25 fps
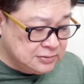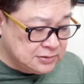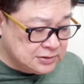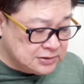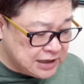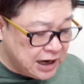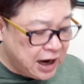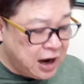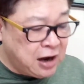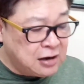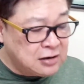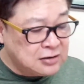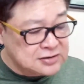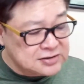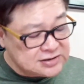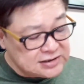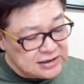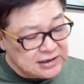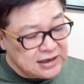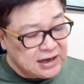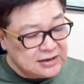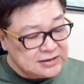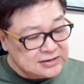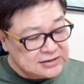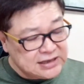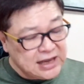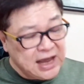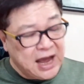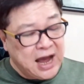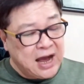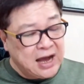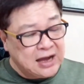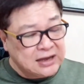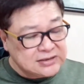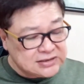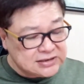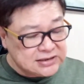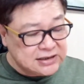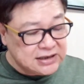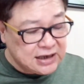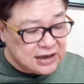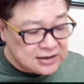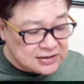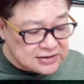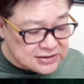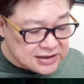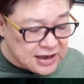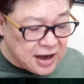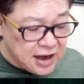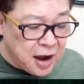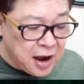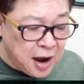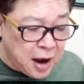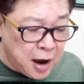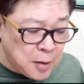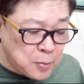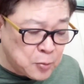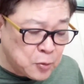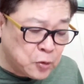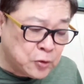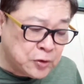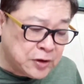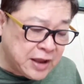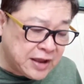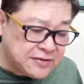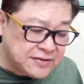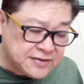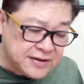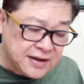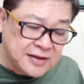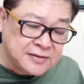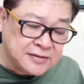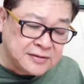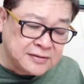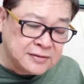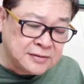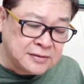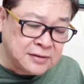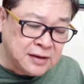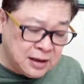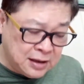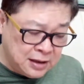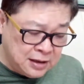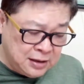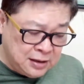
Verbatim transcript: 瞧夕阳下，夕阳下牧烟深，